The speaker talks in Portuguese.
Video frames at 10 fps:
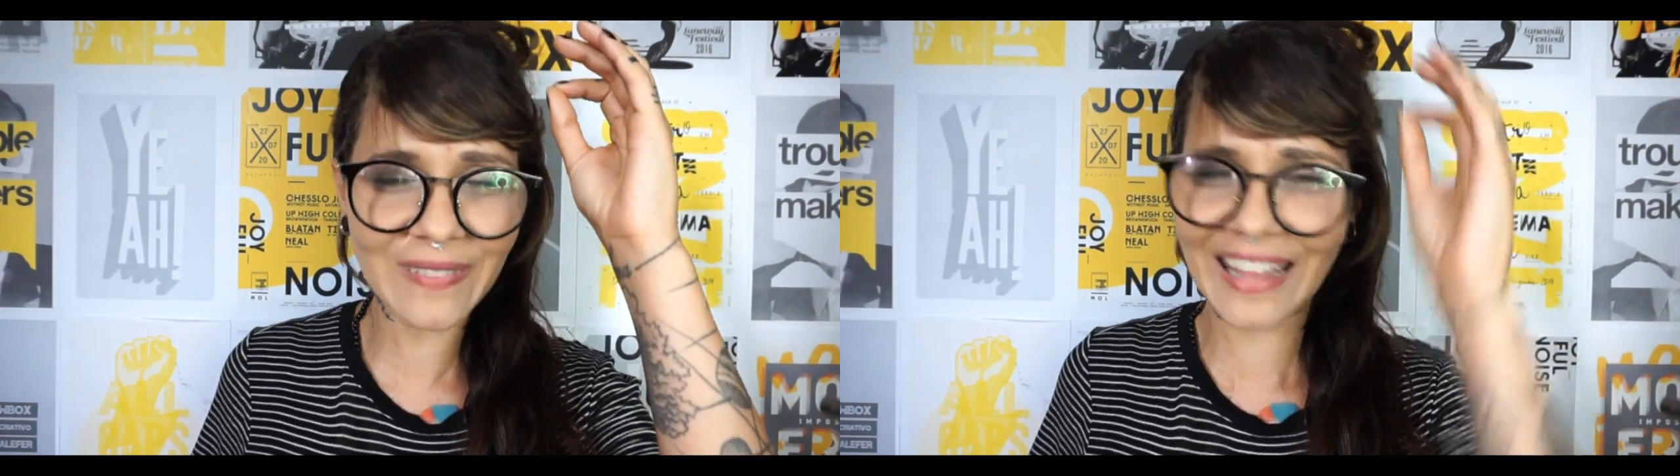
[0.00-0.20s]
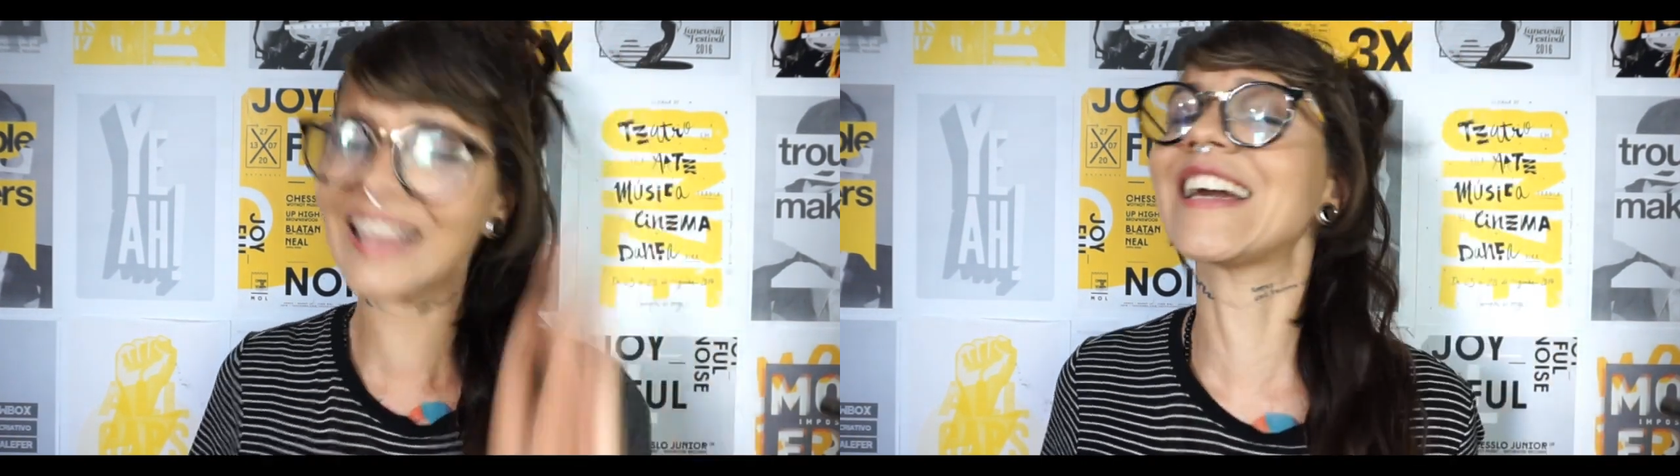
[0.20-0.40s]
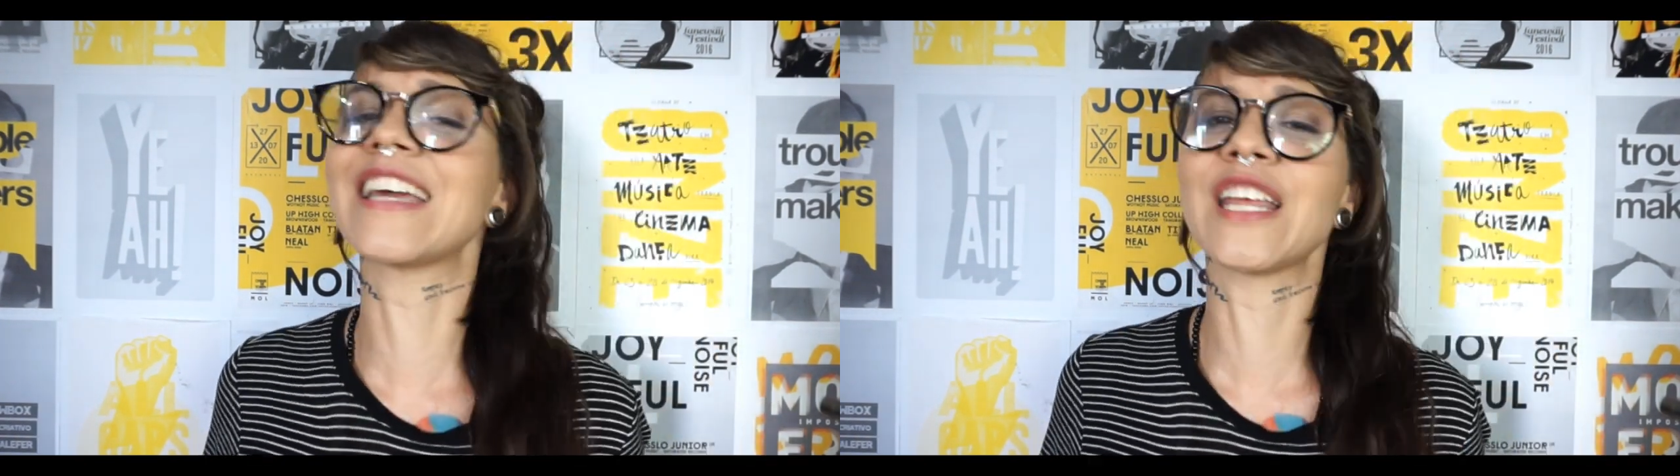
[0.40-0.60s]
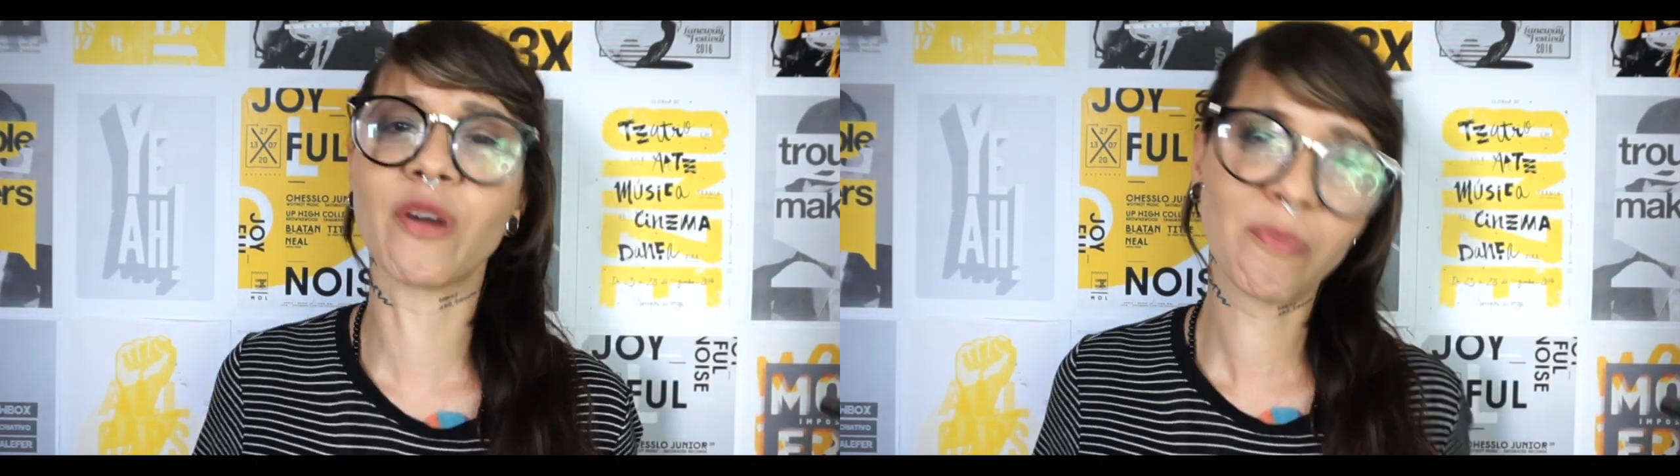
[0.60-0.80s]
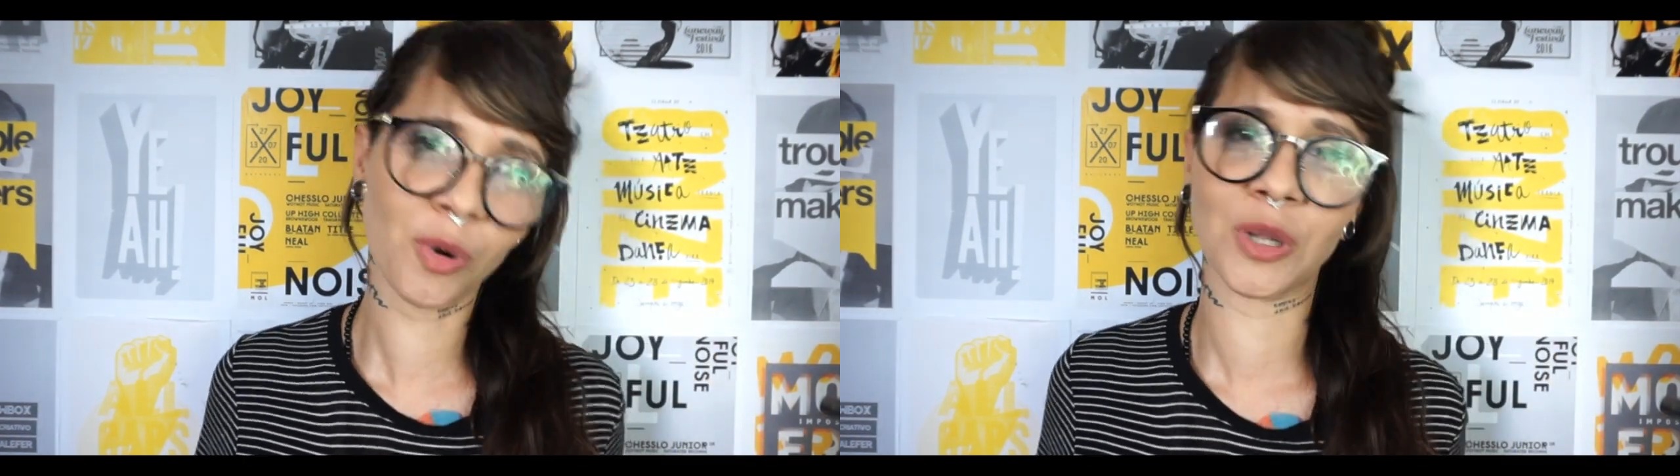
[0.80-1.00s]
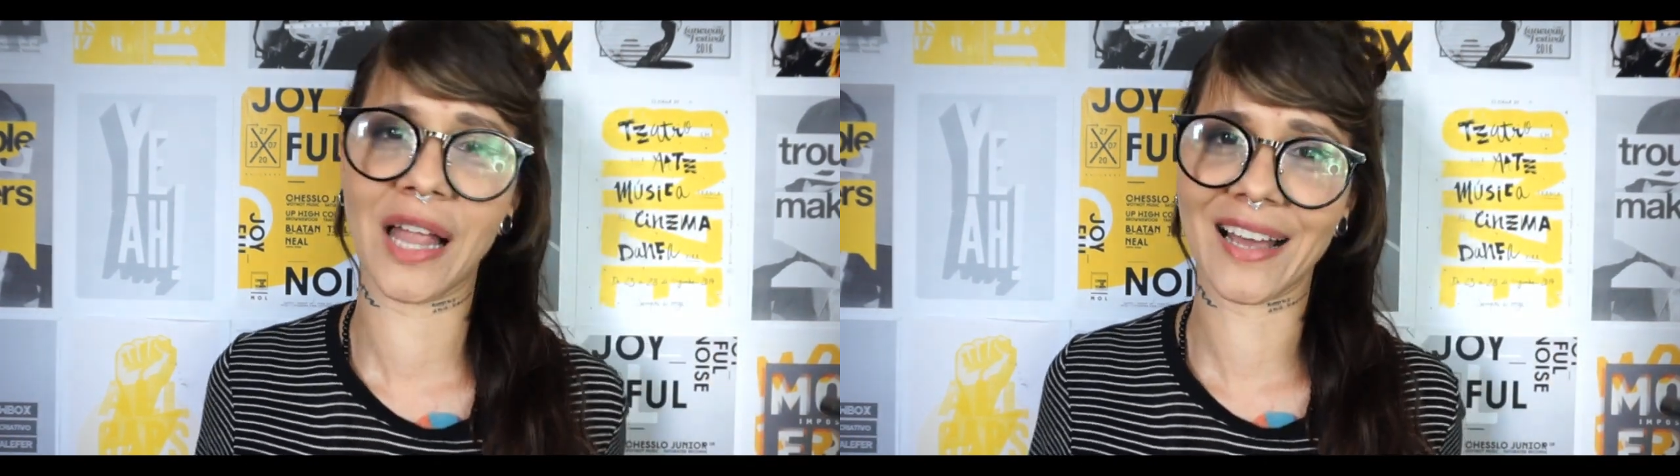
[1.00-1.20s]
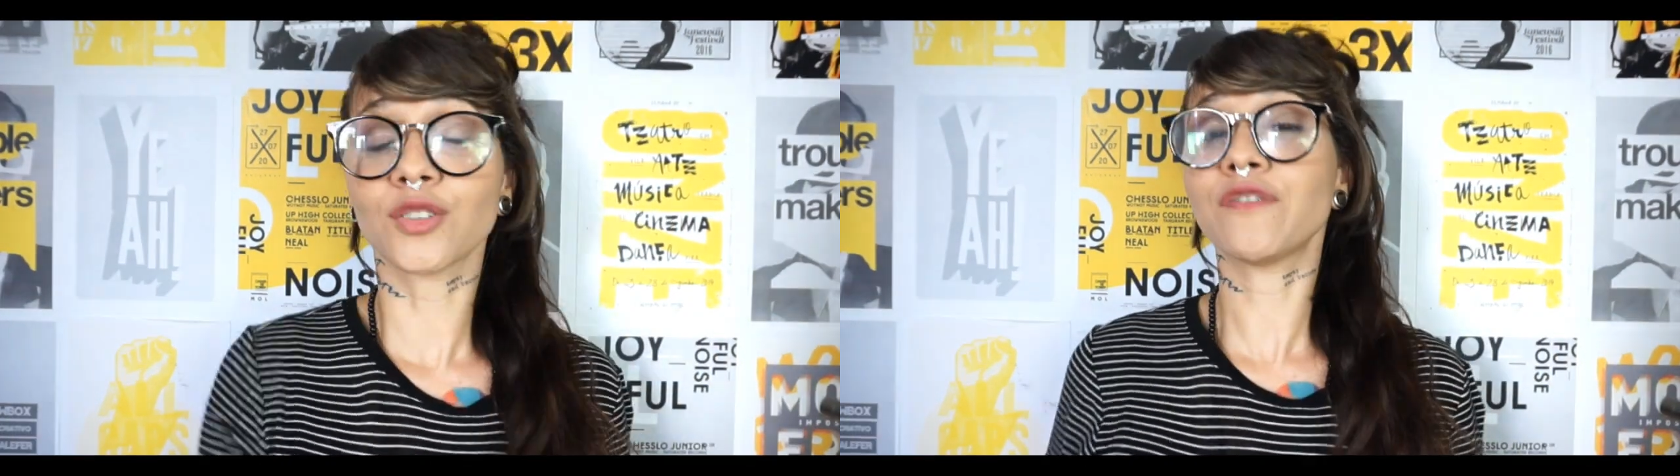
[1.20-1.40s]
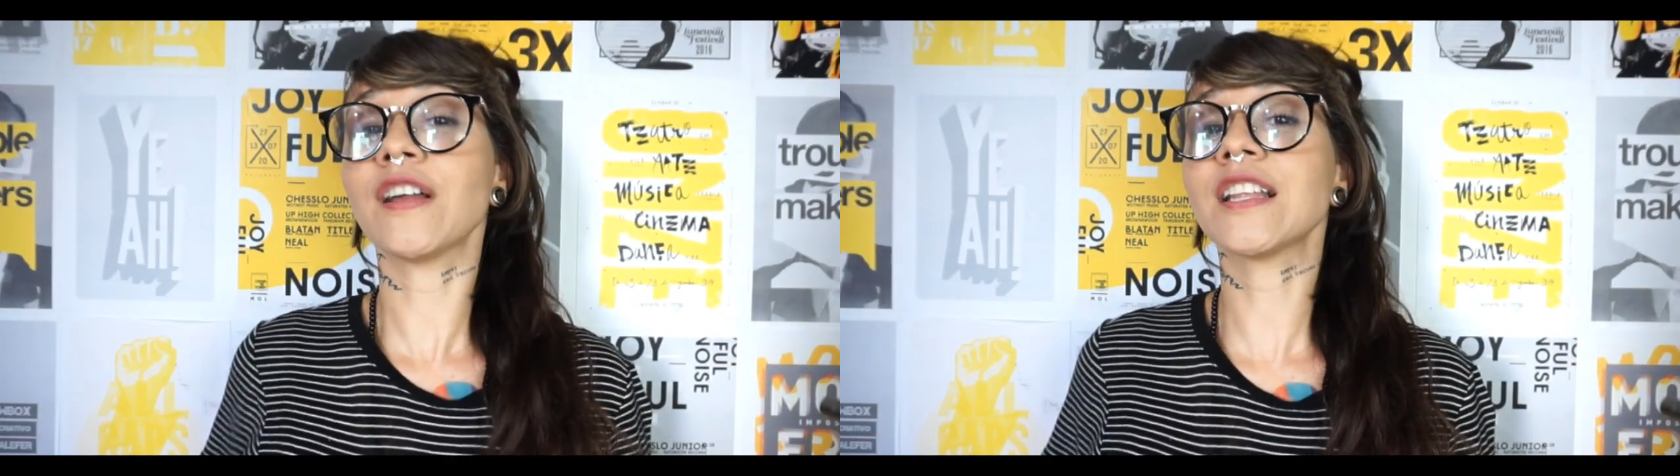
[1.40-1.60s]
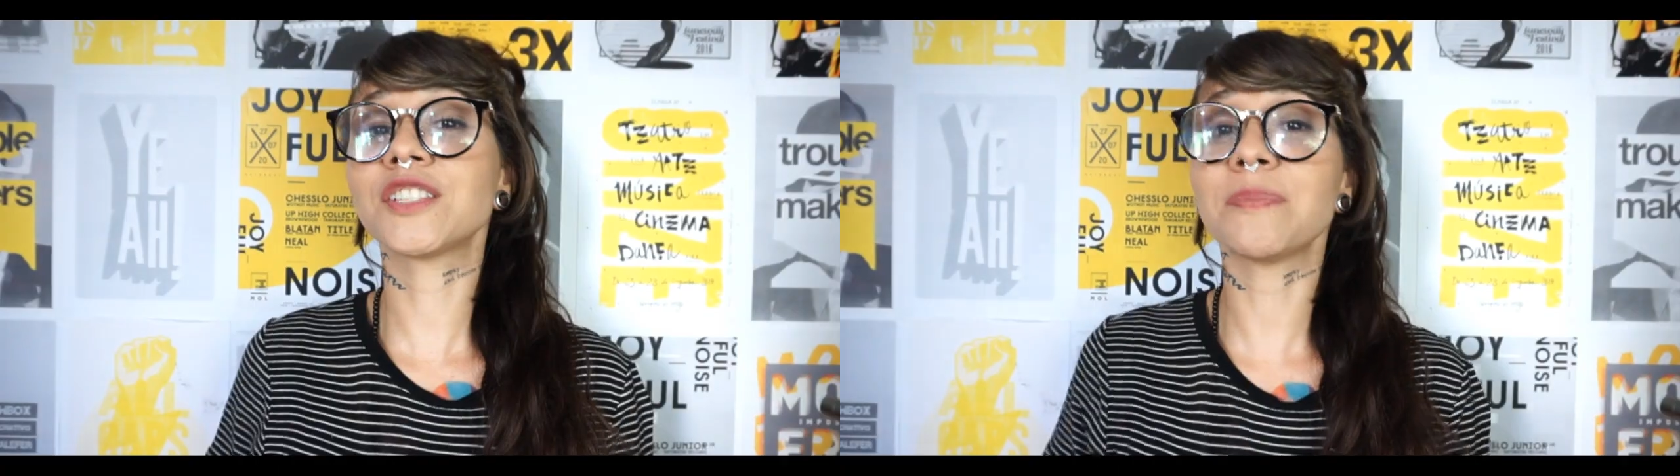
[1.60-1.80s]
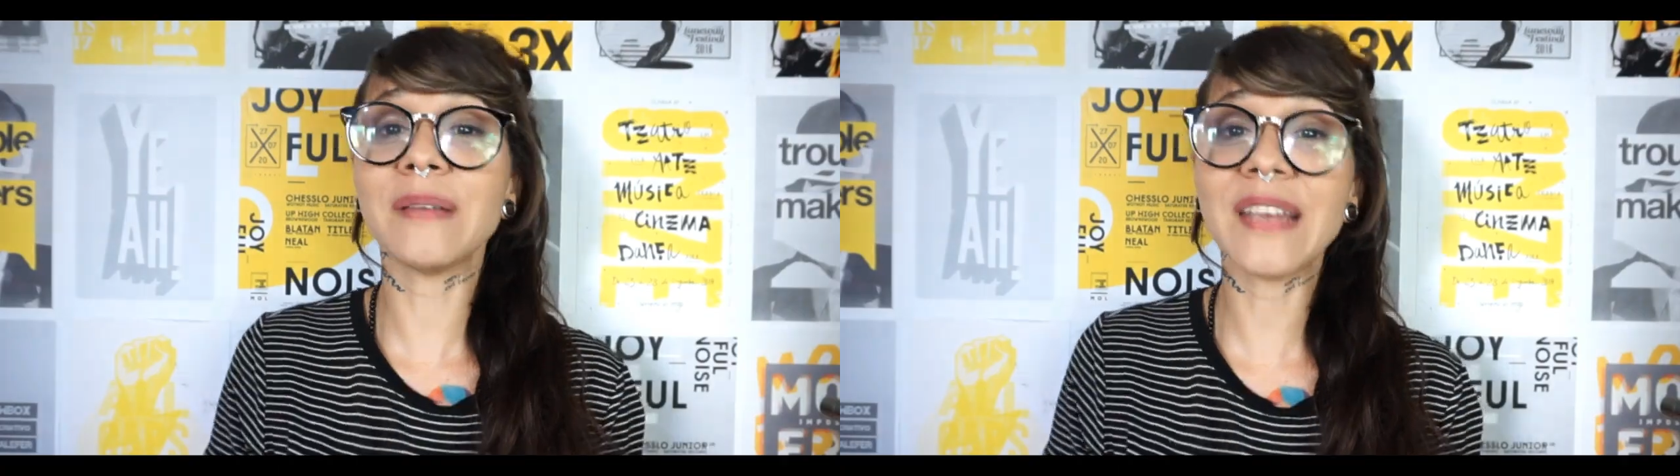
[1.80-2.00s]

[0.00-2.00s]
incrível por lá. Eu tô falando de